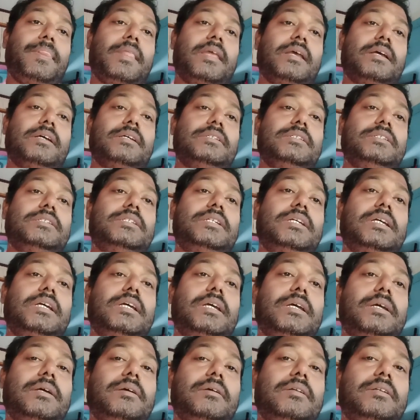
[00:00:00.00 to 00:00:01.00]
যে
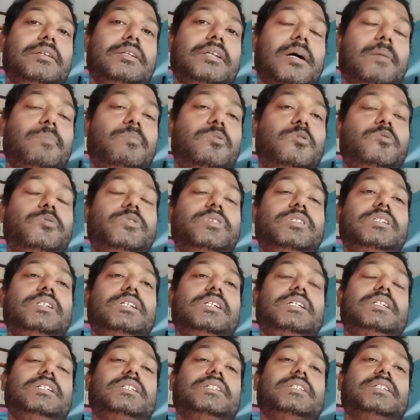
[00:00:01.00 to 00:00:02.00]
ডাব্লিউসিএস
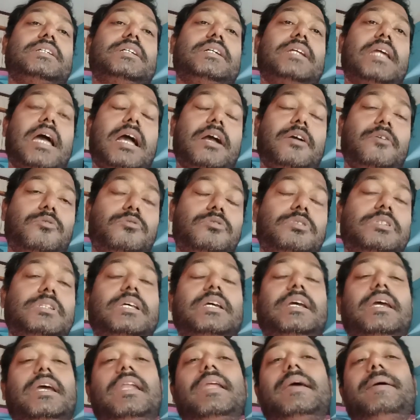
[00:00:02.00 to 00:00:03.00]
ক্র্যাক করতে
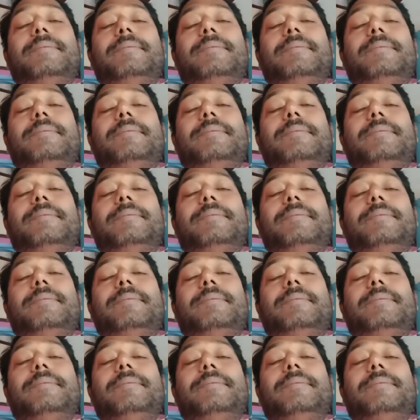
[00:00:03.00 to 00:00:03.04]
গেলে